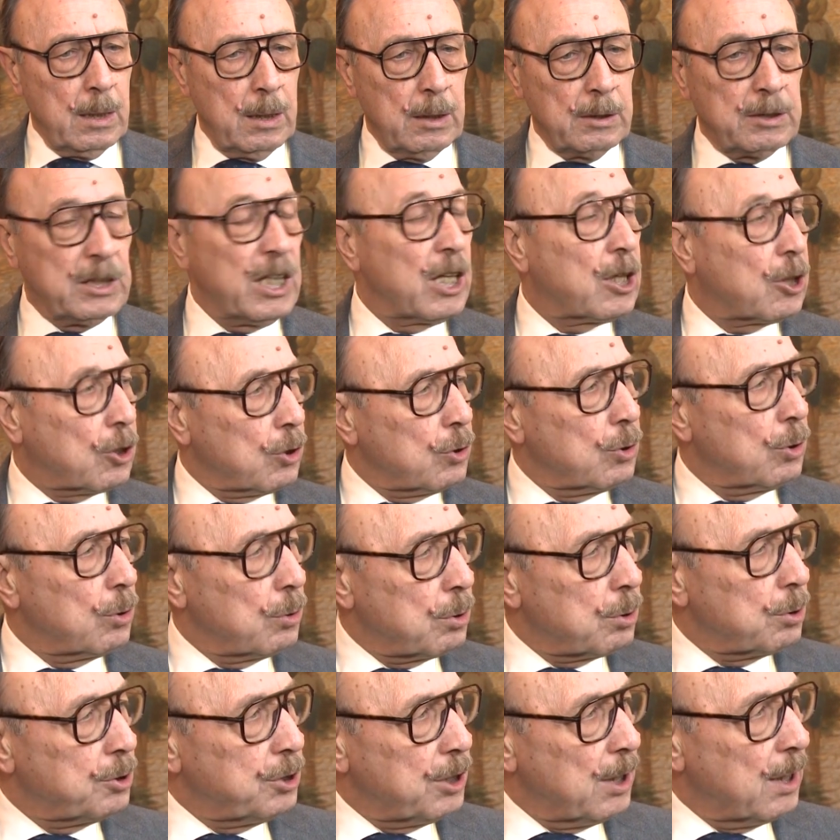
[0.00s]
eh
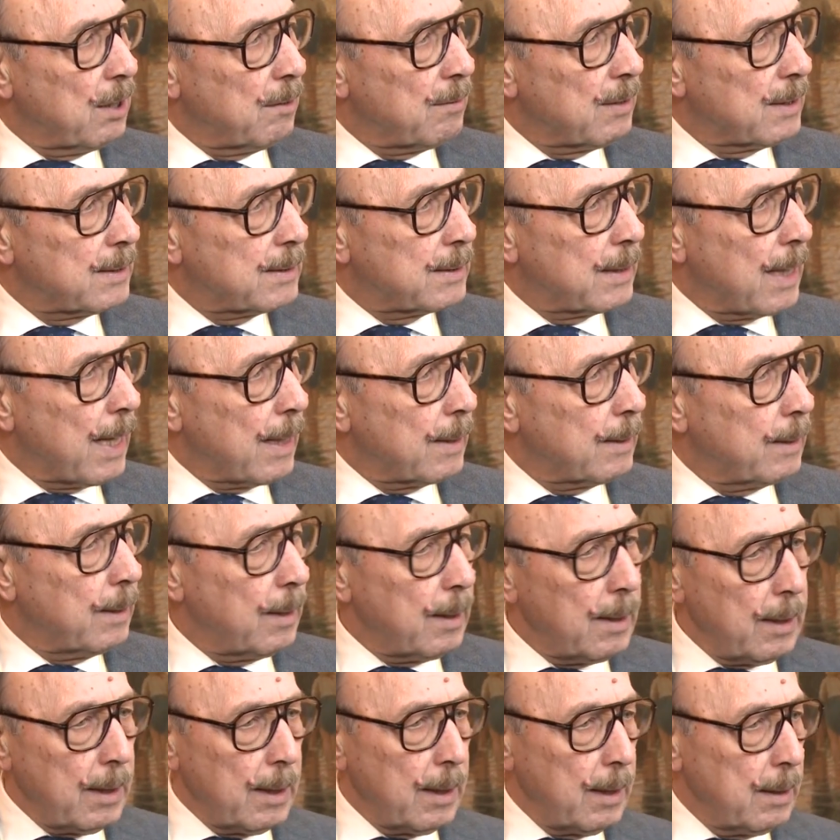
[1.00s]
tecnologie
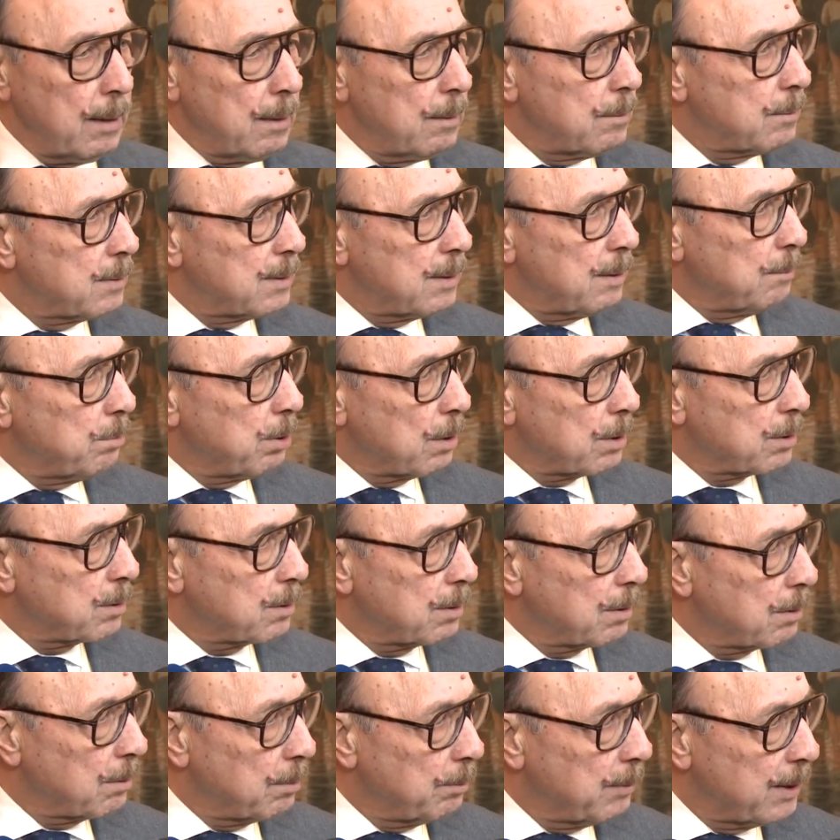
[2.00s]
avanzate, non si possono